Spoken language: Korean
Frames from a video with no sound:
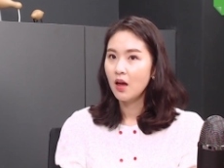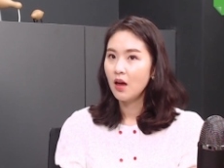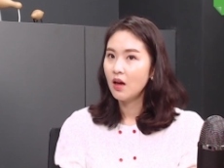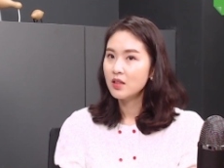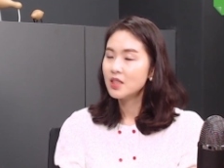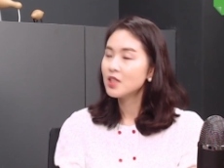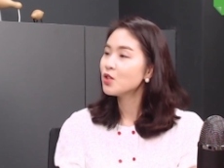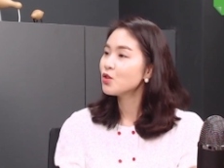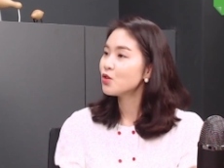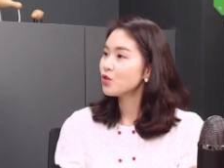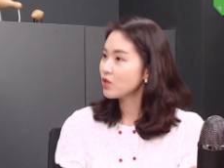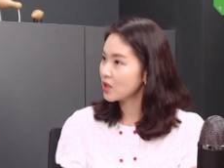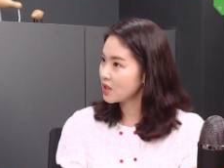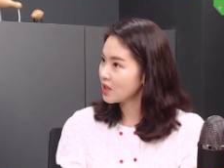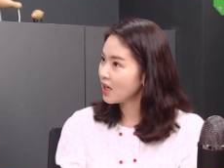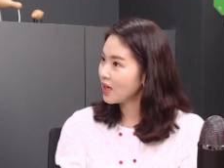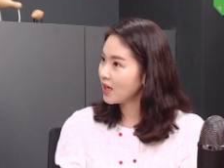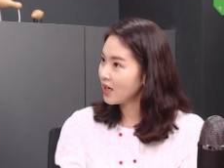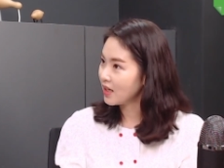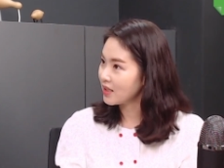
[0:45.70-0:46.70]
신축이
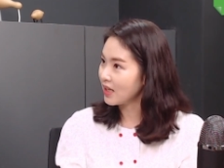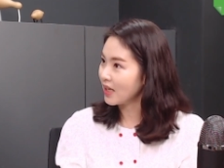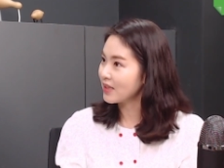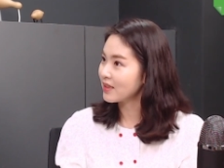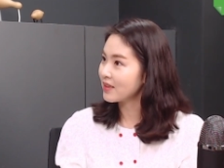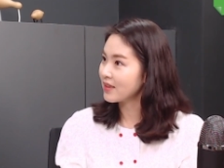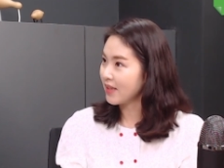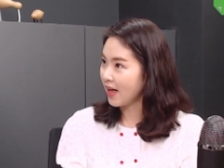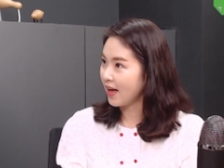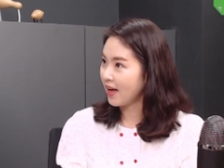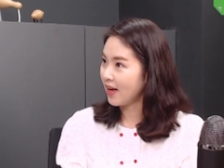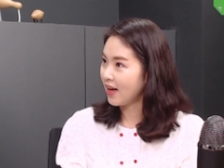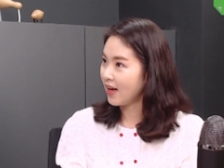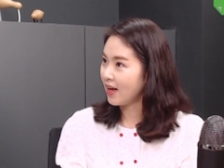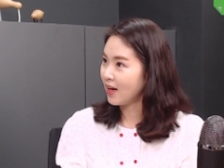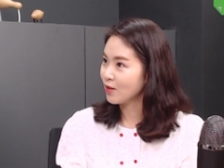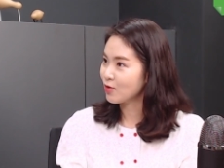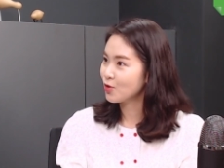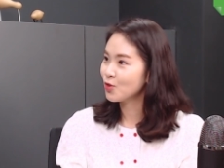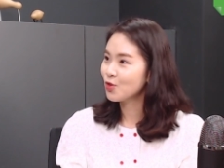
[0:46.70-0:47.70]
차라리
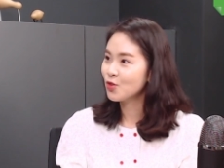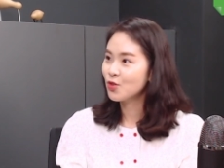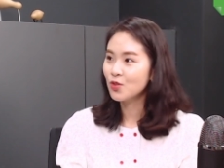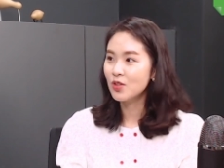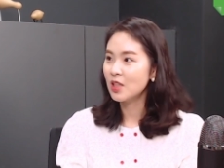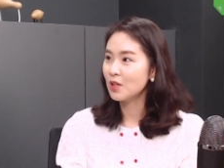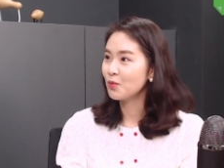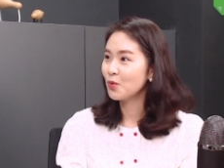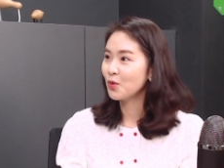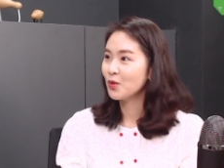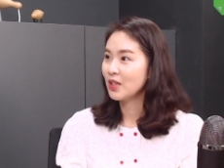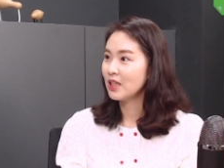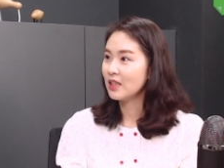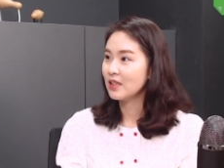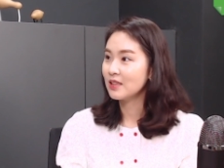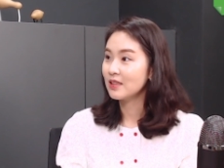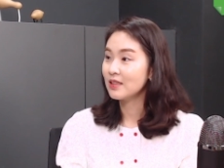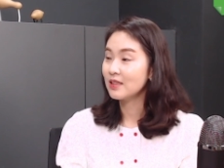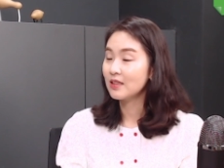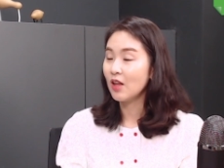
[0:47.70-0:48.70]
낫다. 구축
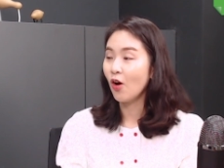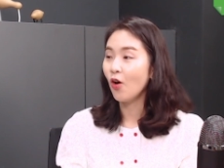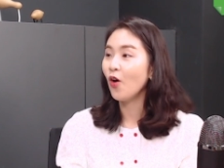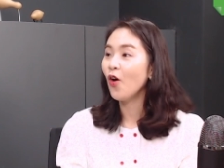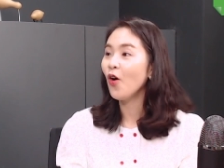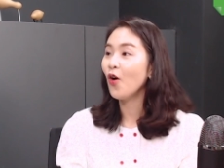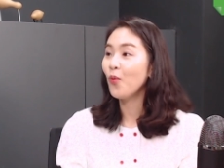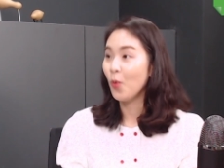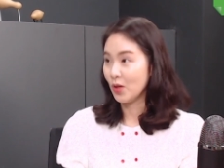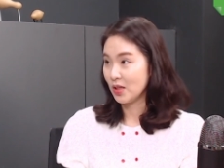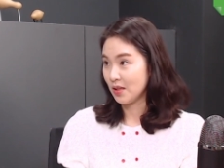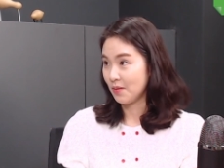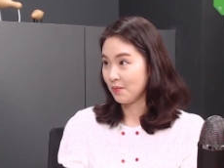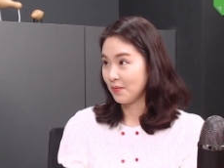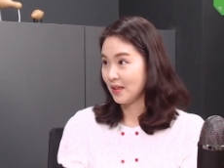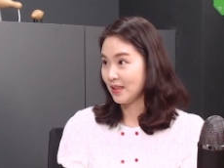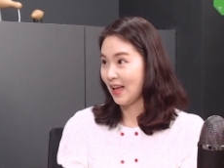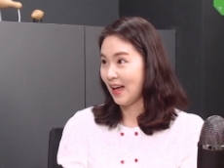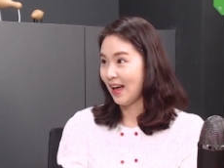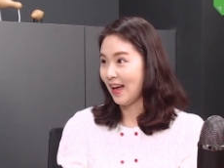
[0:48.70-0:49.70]
리모델링은 더
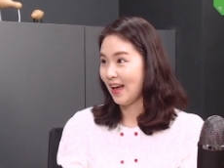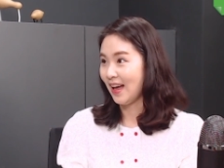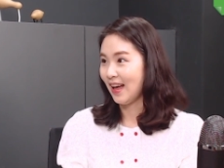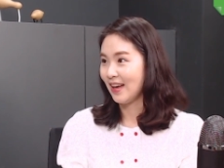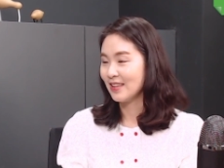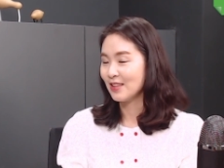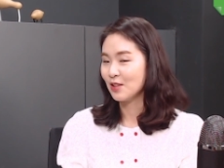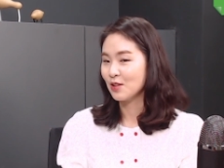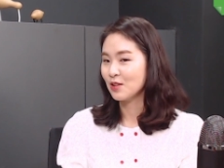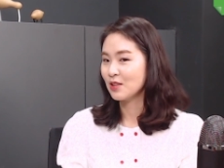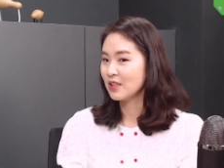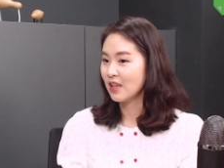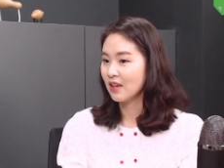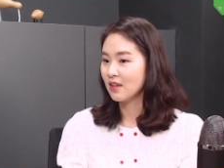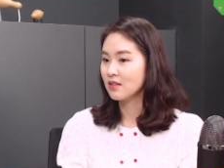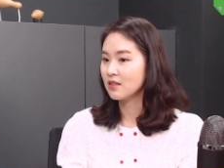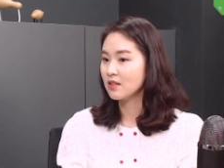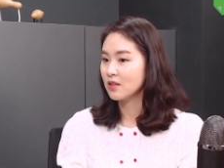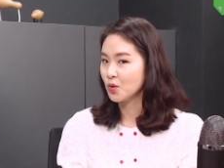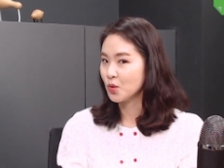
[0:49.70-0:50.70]
복잡하다. 그래서 그
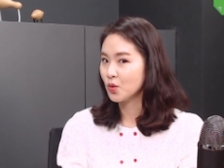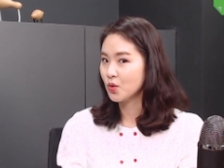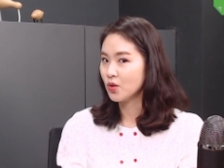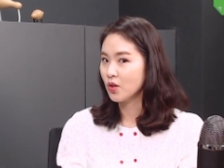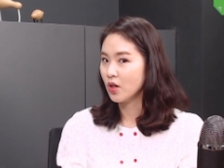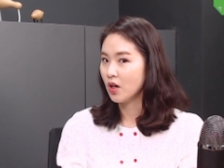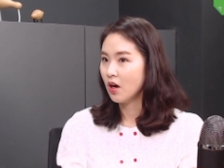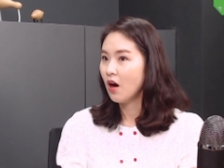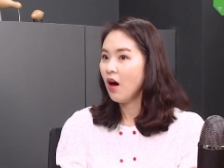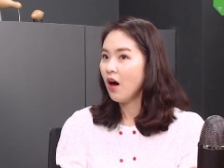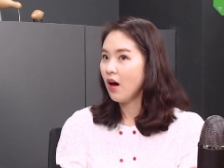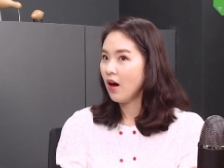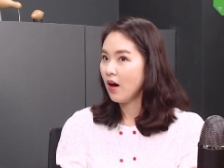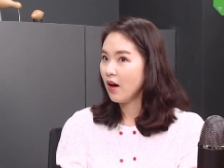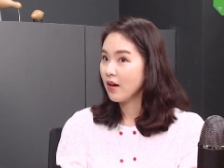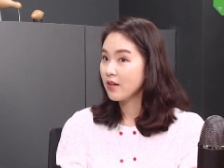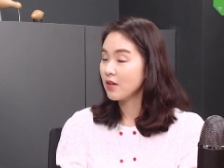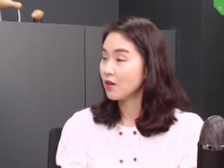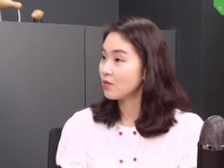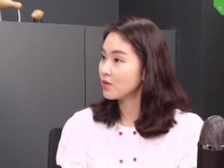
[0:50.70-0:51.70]
얘기를 듣고
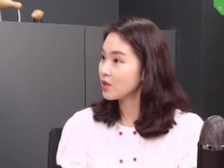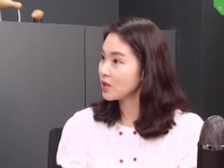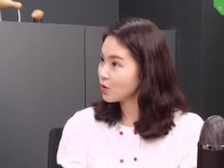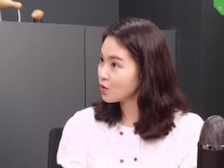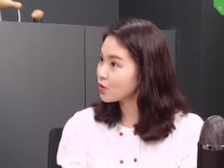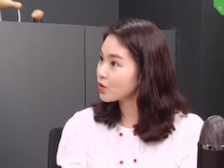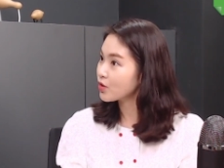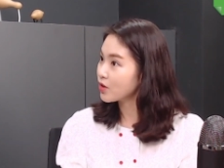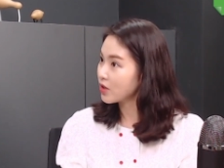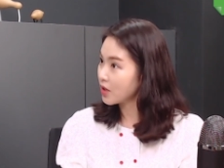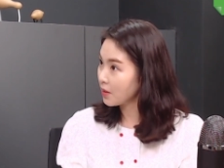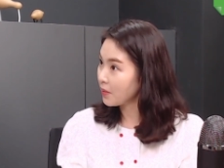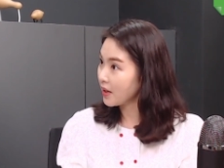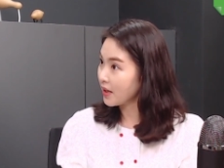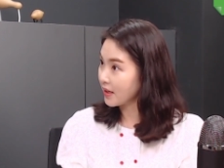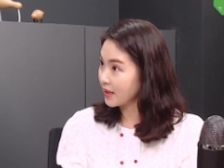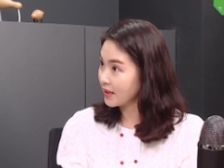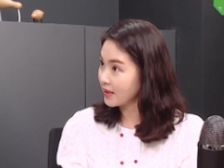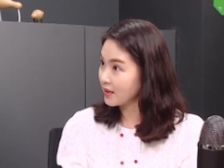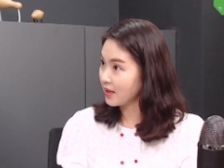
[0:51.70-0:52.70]
아, 그럼 신축을
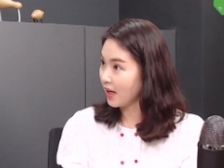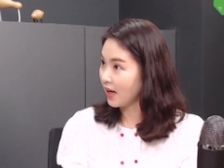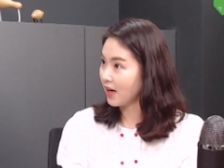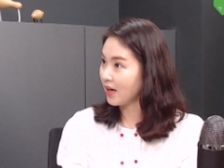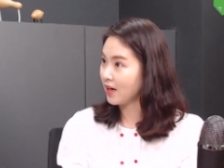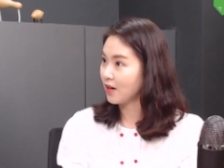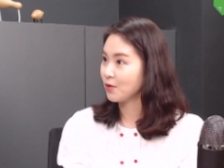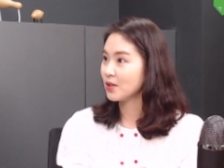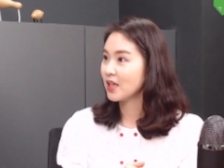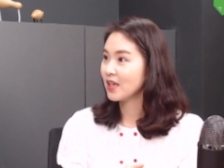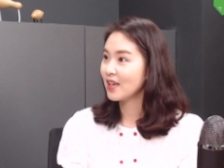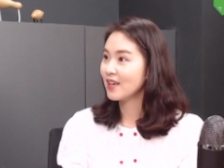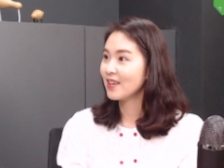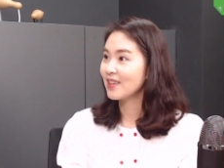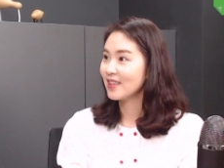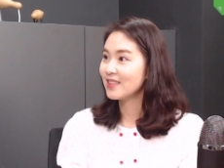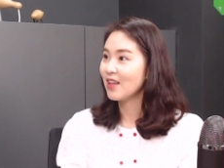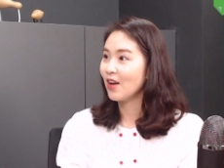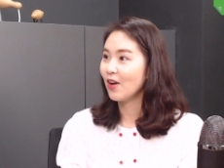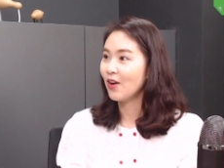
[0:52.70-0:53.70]
해봐야겠다. 라고
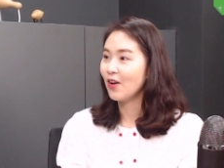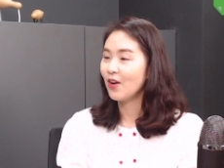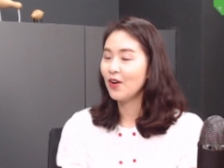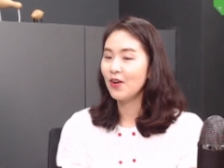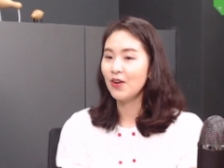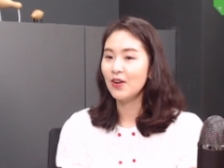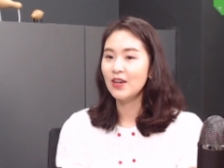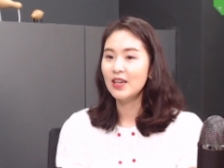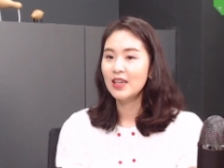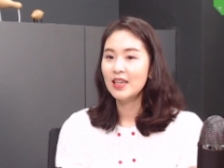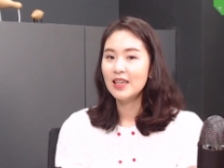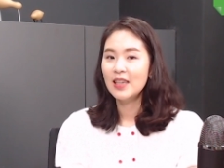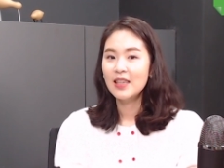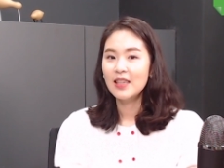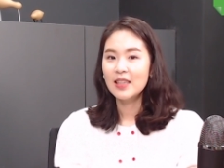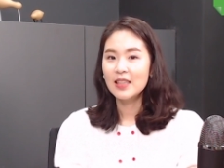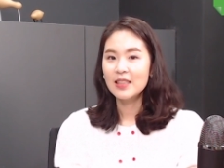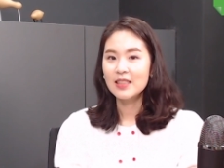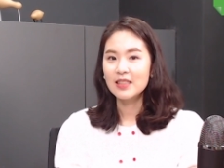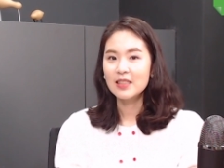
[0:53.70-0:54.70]
생각을 해서
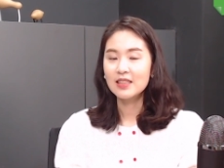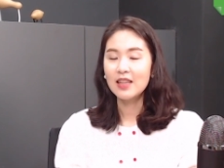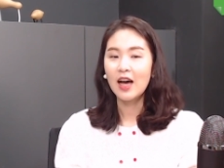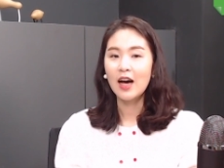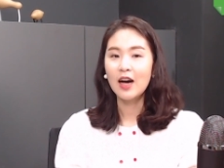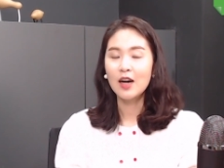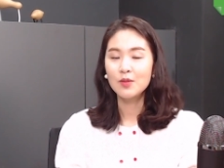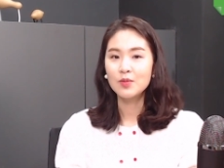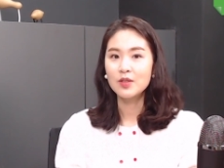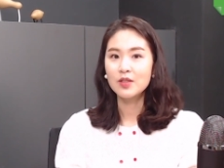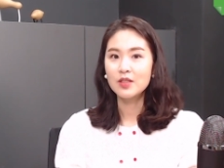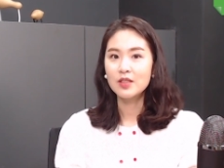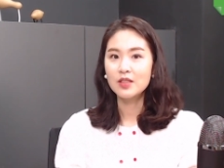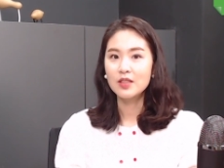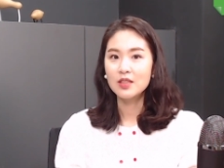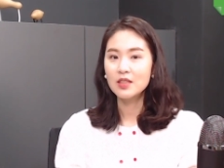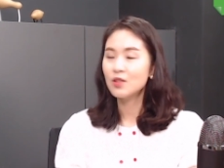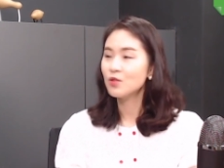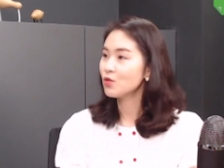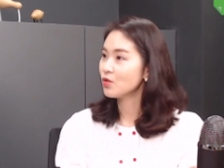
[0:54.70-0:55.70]
이제 그
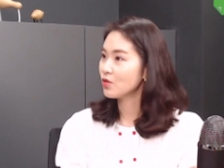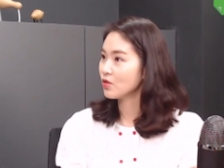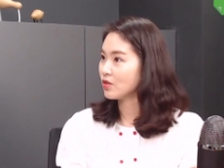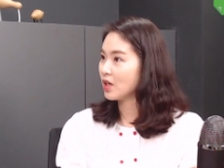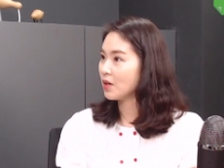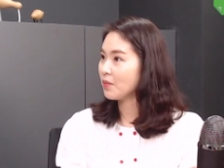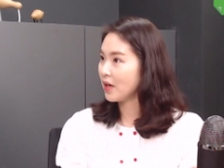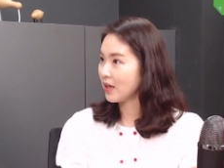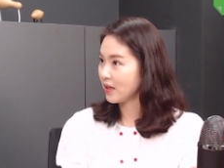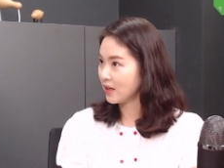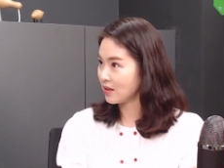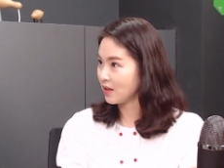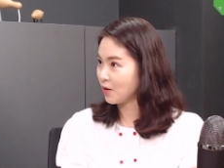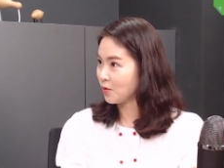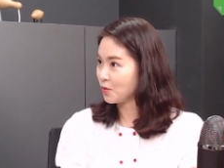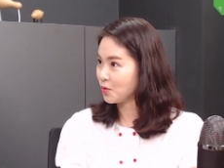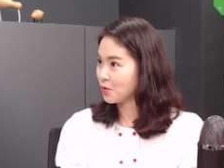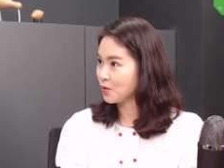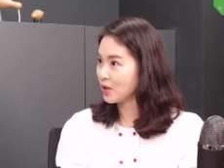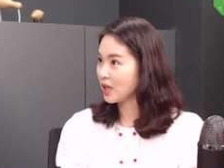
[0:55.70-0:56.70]
다음은 신축을
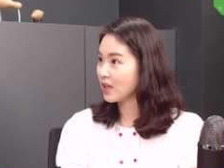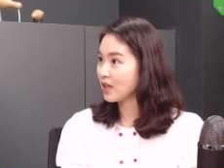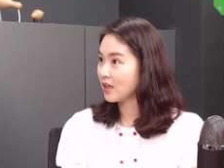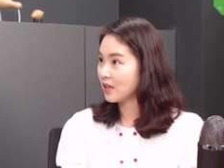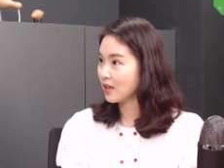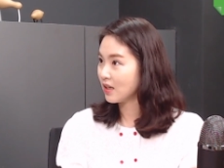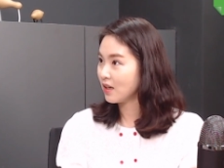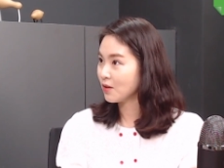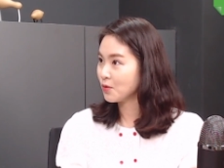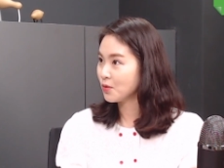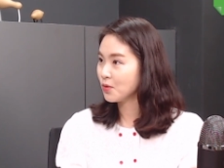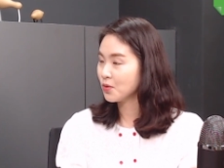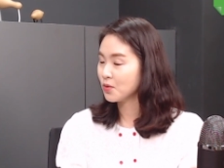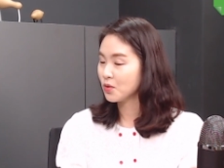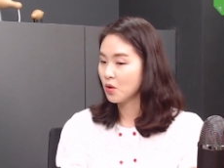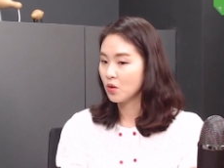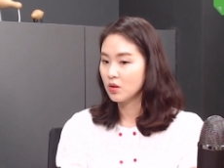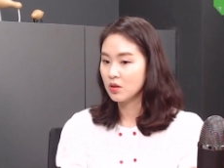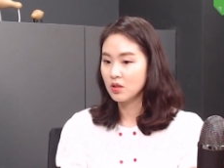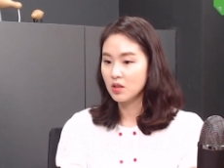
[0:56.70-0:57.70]
해봐야겠다고 또 생각을 하고
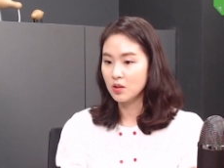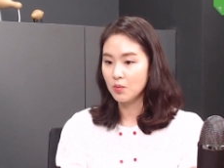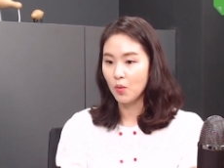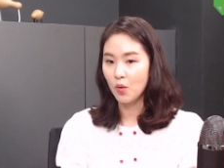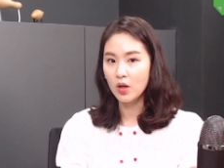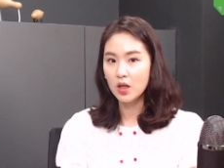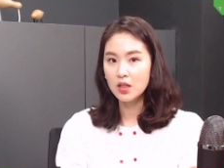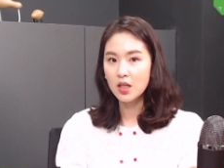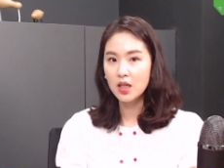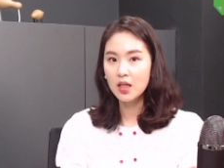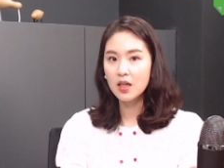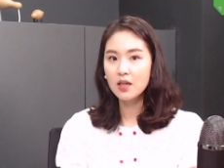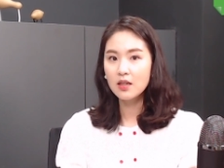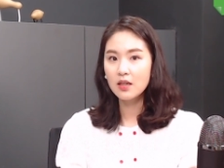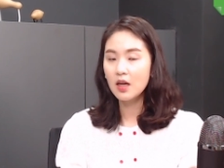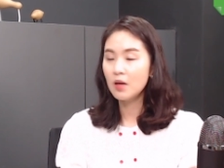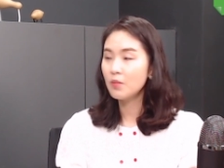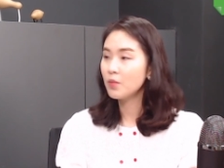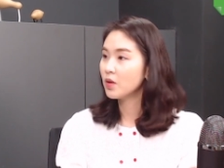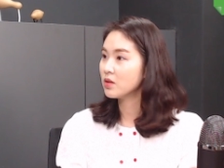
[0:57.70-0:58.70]
저는 이제 뭔가
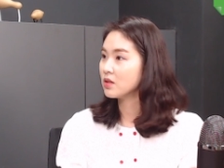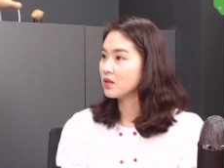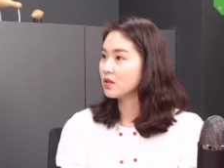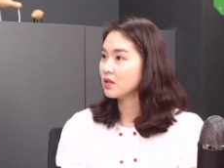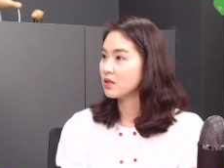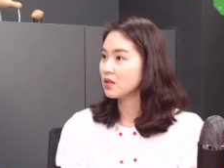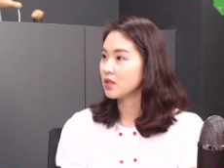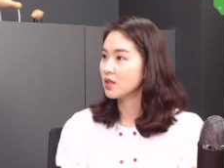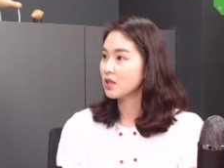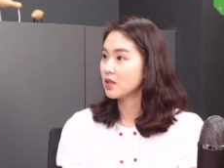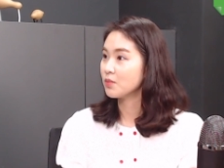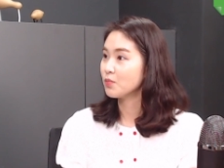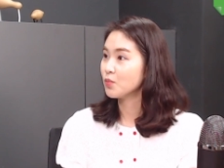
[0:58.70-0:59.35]
생각을 하면은 이제